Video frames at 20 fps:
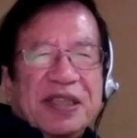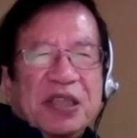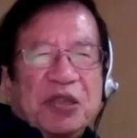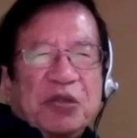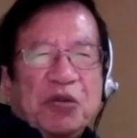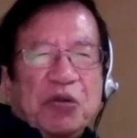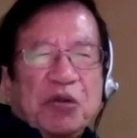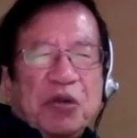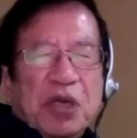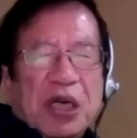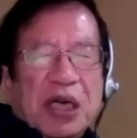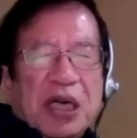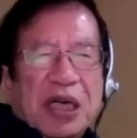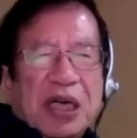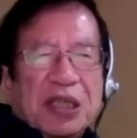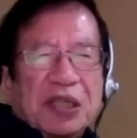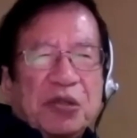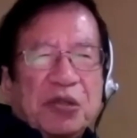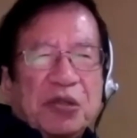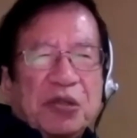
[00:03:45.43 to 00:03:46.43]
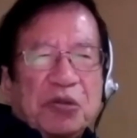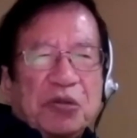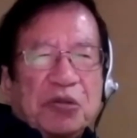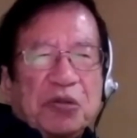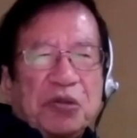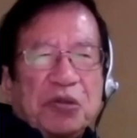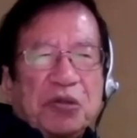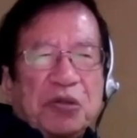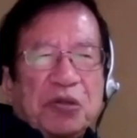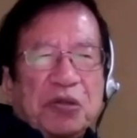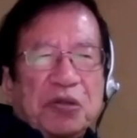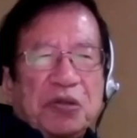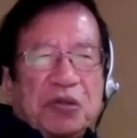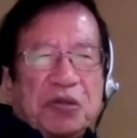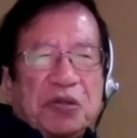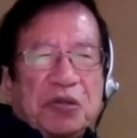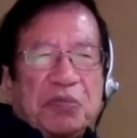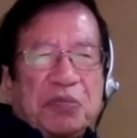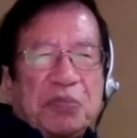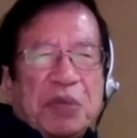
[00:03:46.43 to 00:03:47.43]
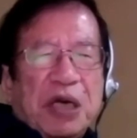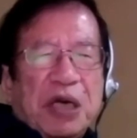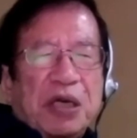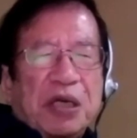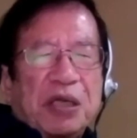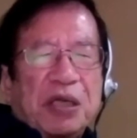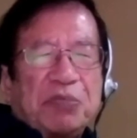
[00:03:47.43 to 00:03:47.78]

日本がちょうど、まあ、